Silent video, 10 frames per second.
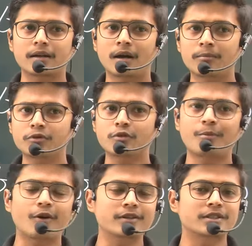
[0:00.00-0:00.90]
हमको जो
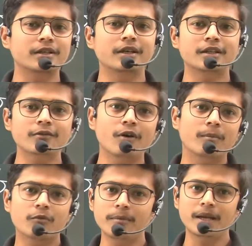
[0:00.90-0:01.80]
पॉइस चाहिए थी वो
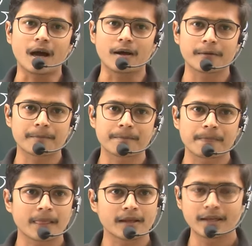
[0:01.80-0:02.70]
हमको मिला
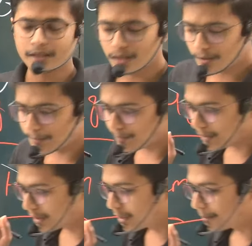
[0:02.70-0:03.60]
ये था
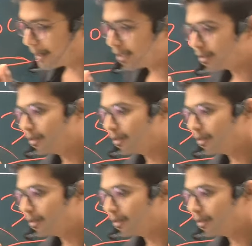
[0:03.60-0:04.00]
बट